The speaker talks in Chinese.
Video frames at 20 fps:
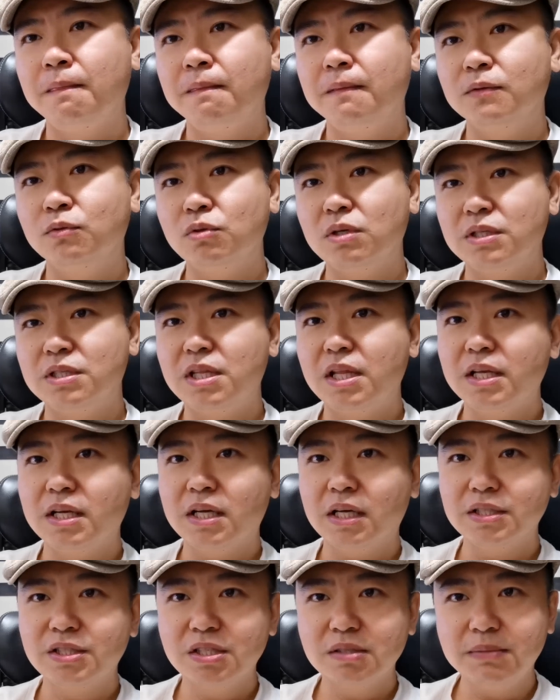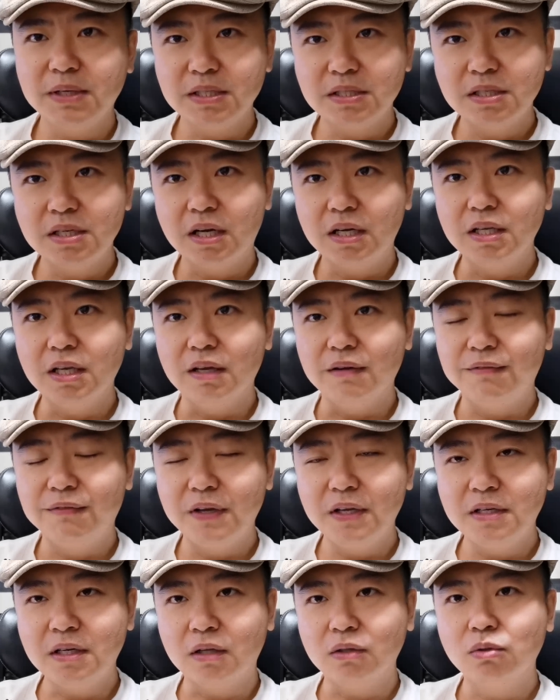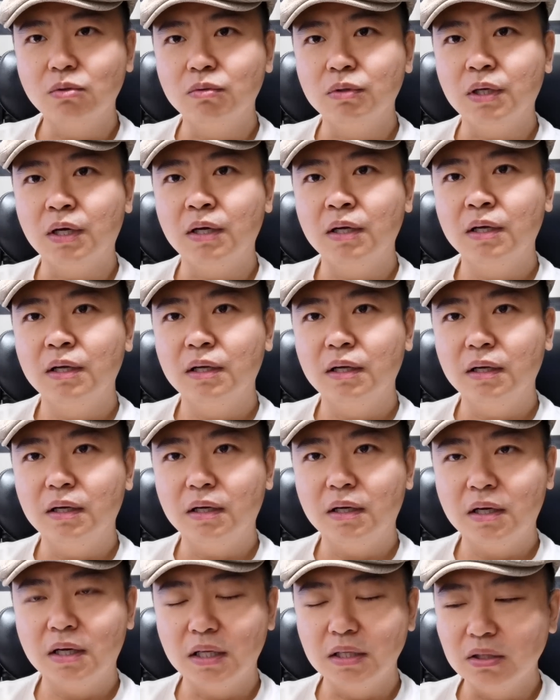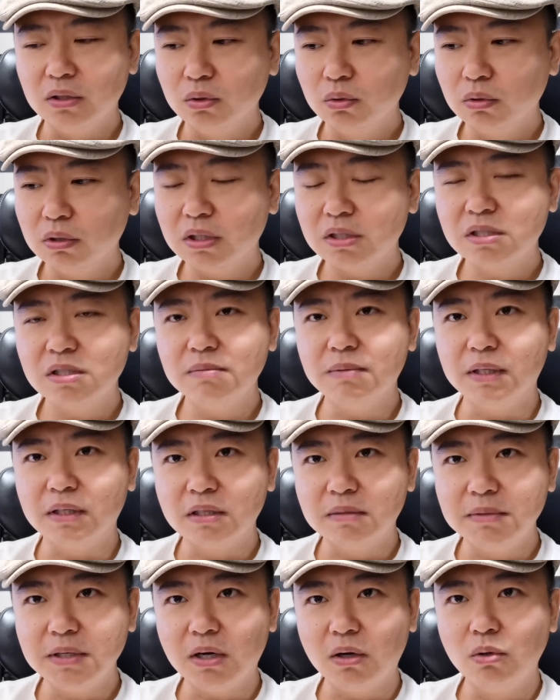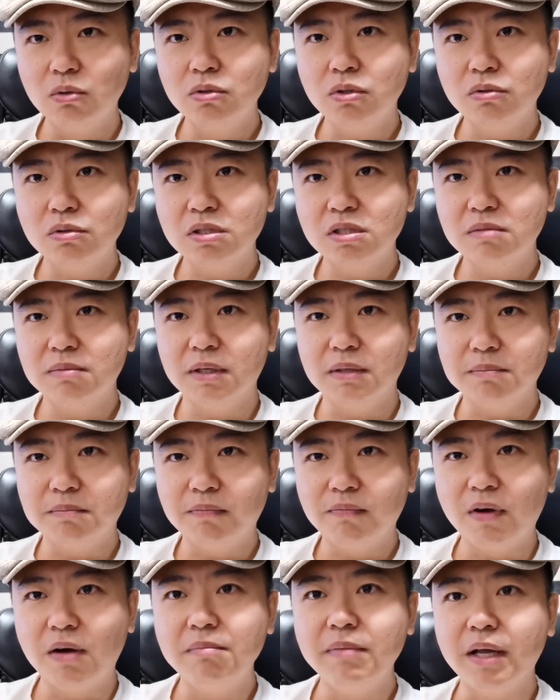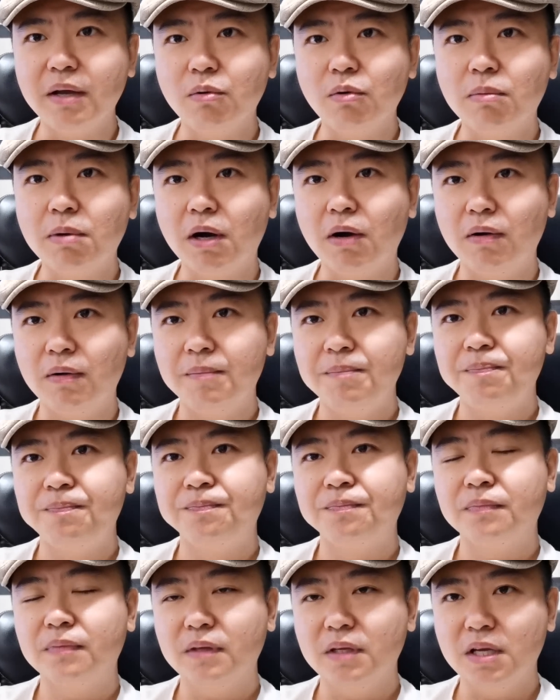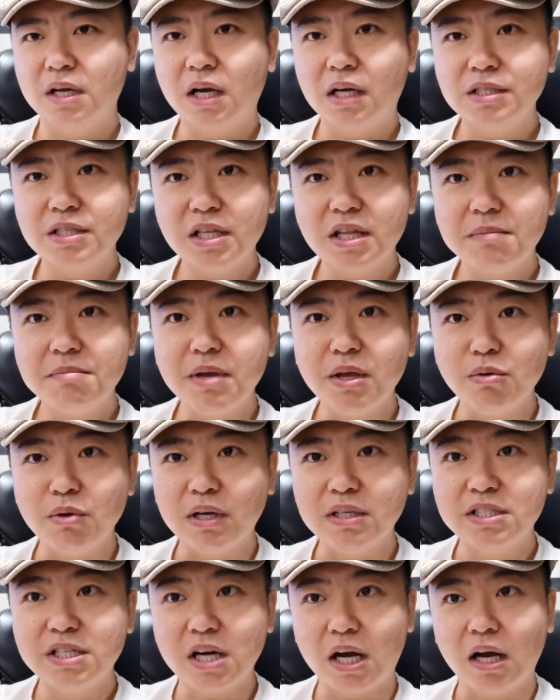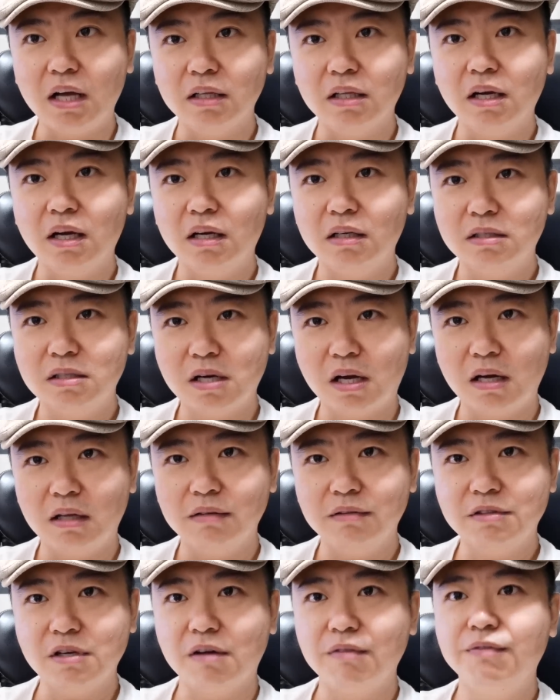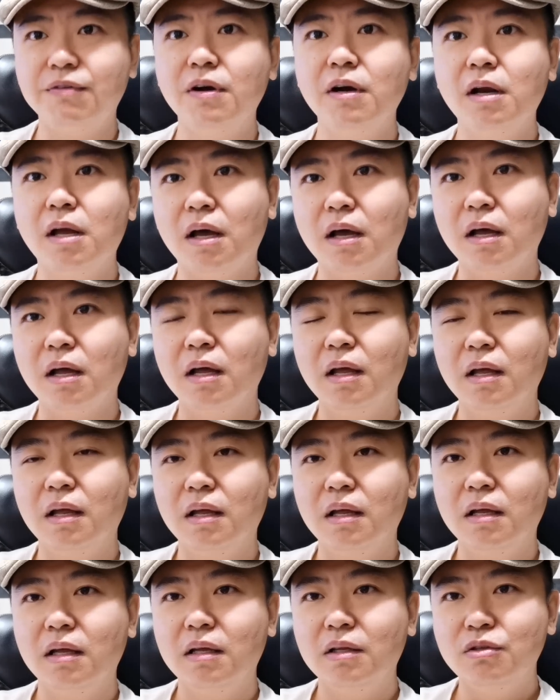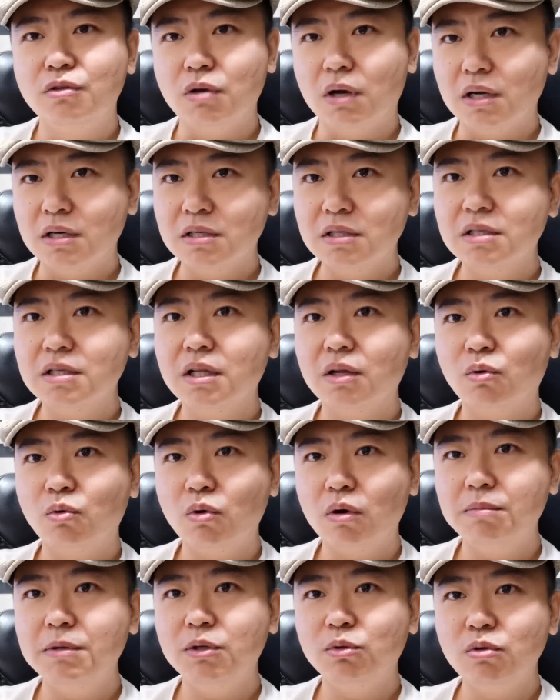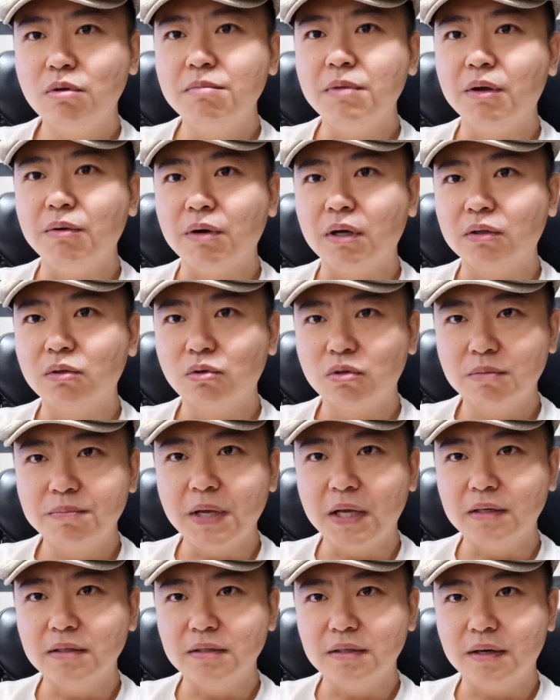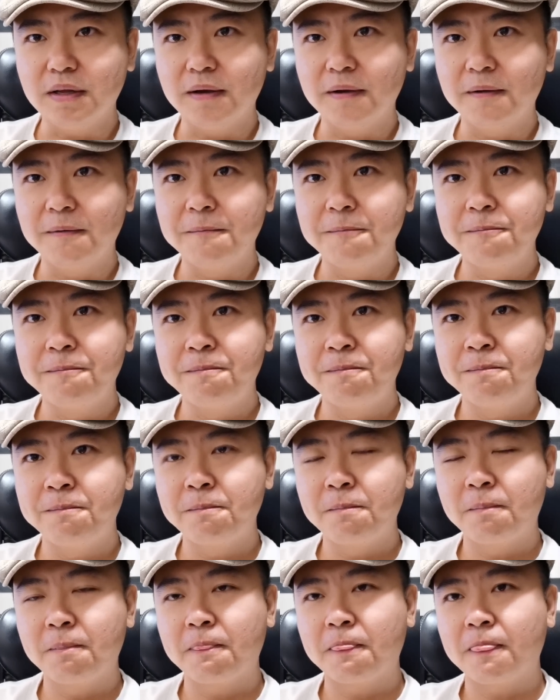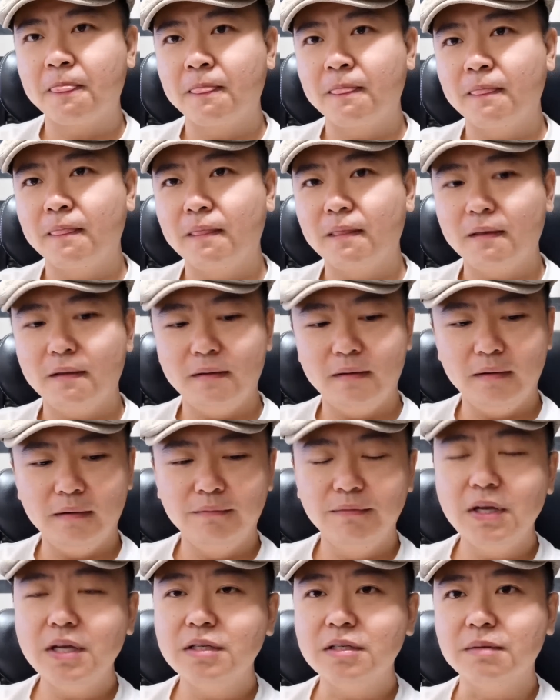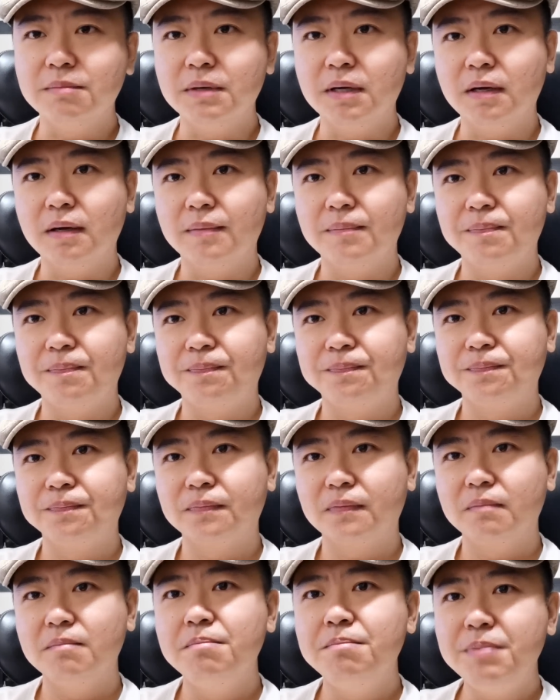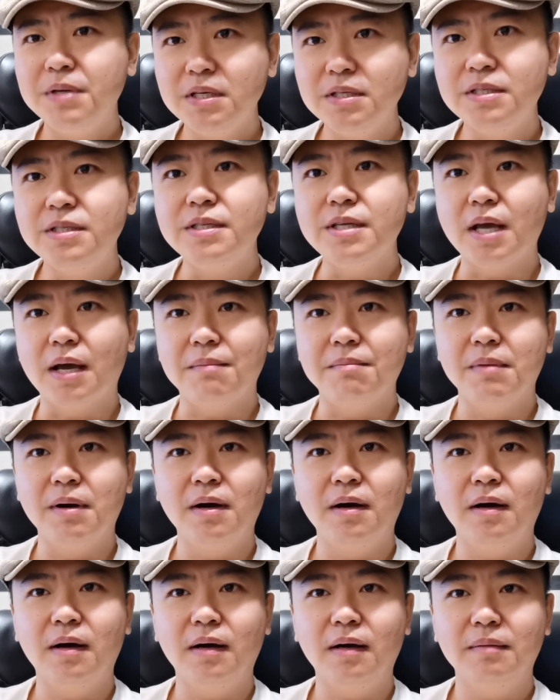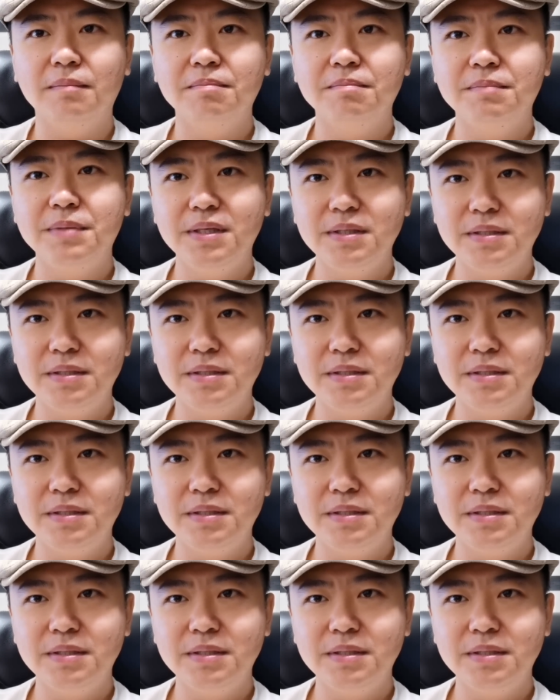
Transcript: 所以现在你看资本市场也非常动荡啊，很多的资本，特别欧洲的资本往美国跑。你看现在美元涨的啊，涨的涨疯了，全世界的货币对美元都是贬值的，为什么？避险嘛，避